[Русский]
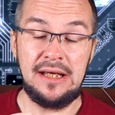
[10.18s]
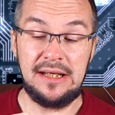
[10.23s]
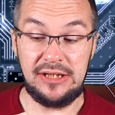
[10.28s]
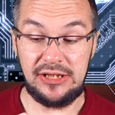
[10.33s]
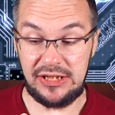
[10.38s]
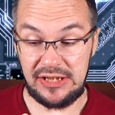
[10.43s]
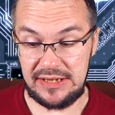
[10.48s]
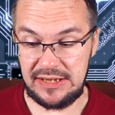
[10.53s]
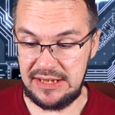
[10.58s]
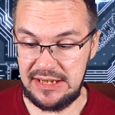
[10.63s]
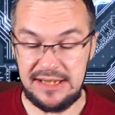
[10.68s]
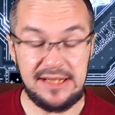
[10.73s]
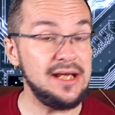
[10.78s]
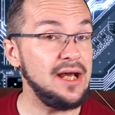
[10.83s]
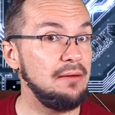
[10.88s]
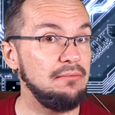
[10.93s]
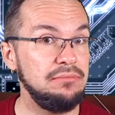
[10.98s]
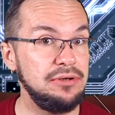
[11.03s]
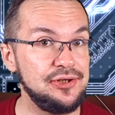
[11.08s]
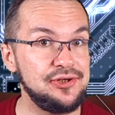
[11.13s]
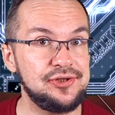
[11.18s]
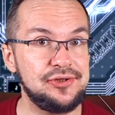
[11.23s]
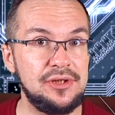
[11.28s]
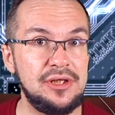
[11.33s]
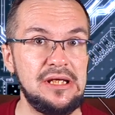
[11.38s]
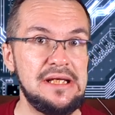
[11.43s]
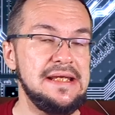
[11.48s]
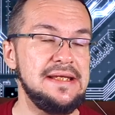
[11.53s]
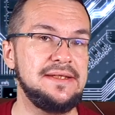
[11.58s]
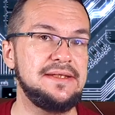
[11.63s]
Часы
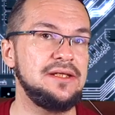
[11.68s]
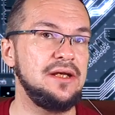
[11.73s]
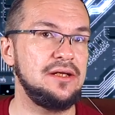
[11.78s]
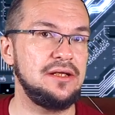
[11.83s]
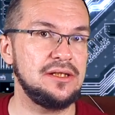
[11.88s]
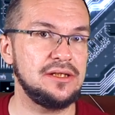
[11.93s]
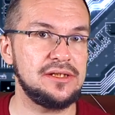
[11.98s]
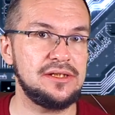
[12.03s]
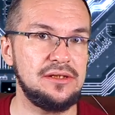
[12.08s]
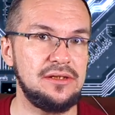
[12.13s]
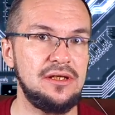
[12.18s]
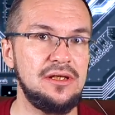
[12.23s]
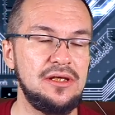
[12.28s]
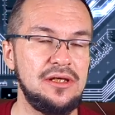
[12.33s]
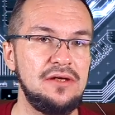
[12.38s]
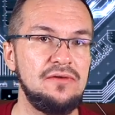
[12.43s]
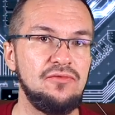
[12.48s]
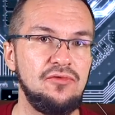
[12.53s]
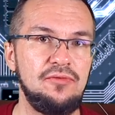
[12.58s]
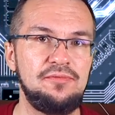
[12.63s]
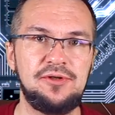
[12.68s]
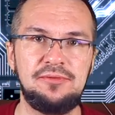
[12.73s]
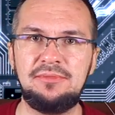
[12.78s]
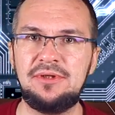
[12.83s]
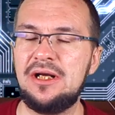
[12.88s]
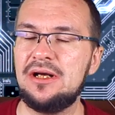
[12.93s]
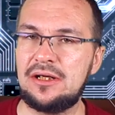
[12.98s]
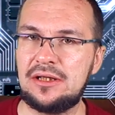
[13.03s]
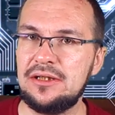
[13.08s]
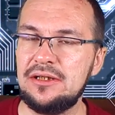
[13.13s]
необычные, интересные и, в общем,
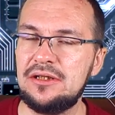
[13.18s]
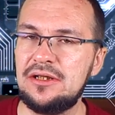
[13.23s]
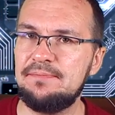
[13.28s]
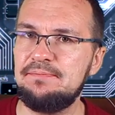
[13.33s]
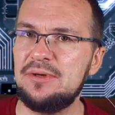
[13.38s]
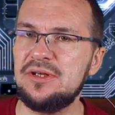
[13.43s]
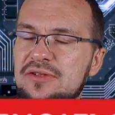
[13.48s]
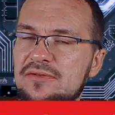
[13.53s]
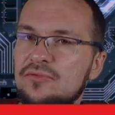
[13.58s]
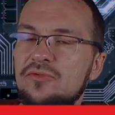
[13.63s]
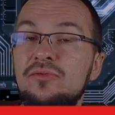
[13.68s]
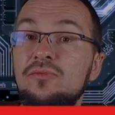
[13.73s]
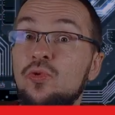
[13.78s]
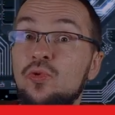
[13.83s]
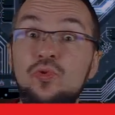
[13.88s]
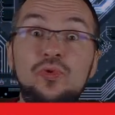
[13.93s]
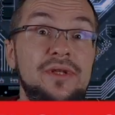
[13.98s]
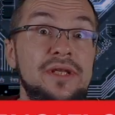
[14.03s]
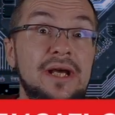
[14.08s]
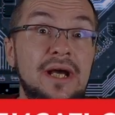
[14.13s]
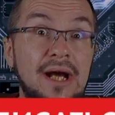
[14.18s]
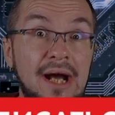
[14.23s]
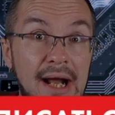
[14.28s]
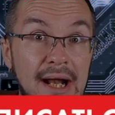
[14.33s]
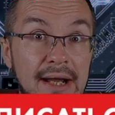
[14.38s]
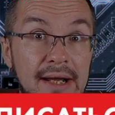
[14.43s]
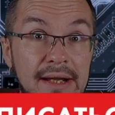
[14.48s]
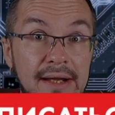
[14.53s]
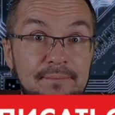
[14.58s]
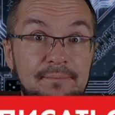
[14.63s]
для рынка по-своему
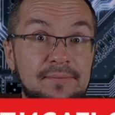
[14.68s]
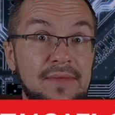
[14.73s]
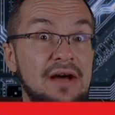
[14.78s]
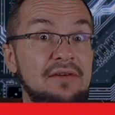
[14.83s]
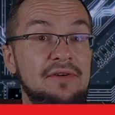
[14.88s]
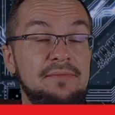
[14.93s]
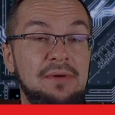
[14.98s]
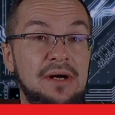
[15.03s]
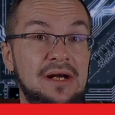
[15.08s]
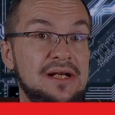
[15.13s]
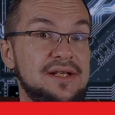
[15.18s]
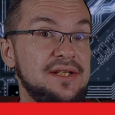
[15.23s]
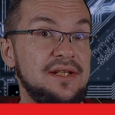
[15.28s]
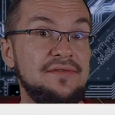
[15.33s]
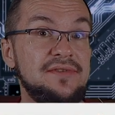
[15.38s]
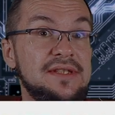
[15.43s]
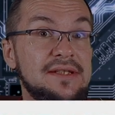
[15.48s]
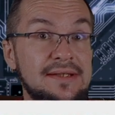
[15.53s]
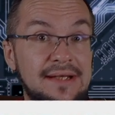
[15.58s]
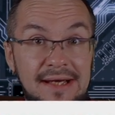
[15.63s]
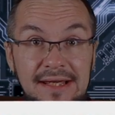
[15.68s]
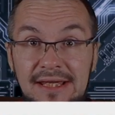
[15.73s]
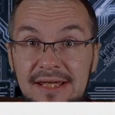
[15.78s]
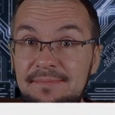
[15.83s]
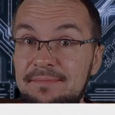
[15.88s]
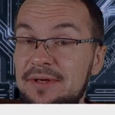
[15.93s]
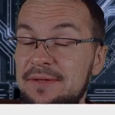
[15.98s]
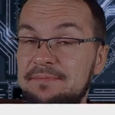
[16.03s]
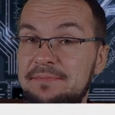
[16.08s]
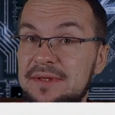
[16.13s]
уникальные. А вы пока ставьте
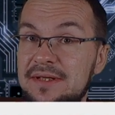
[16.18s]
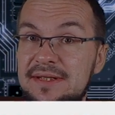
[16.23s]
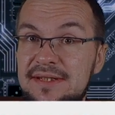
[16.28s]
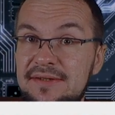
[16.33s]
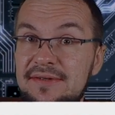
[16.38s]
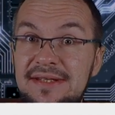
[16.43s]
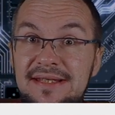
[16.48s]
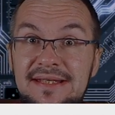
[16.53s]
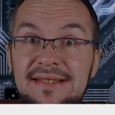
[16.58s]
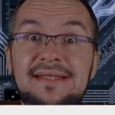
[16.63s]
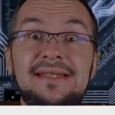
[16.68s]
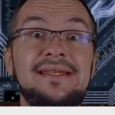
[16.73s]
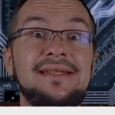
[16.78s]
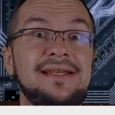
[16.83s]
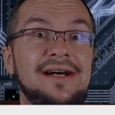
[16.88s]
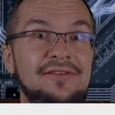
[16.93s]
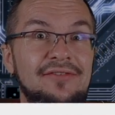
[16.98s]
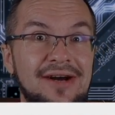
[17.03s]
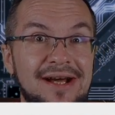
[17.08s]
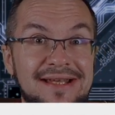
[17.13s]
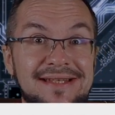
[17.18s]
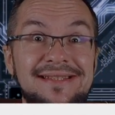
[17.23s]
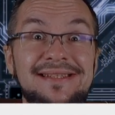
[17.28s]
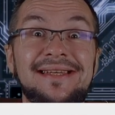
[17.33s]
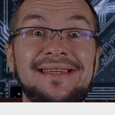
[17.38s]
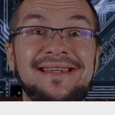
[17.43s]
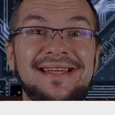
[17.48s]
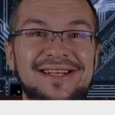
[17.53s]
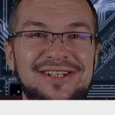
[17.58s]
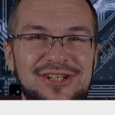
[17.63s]
лайки, подписывайтесь и
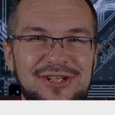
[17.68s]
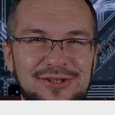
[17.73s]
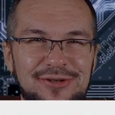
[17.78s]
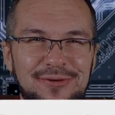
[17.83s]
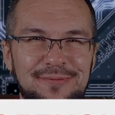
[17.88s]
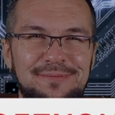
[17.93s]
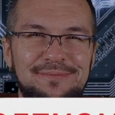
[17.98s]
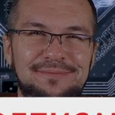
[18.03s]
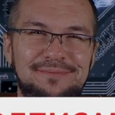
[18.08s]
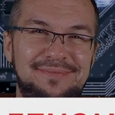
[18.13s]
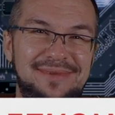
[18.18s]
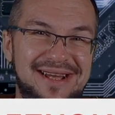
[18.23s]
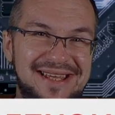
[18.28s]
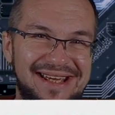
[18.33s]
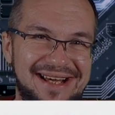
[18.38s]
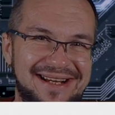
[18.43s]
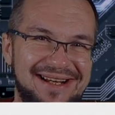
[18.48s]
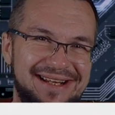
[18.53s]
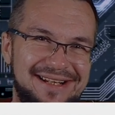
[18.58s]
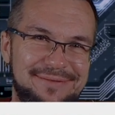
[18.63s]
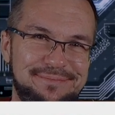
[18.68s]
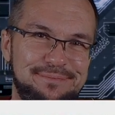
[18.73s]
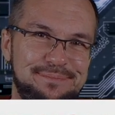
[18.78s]
давайте начнем. Поехали!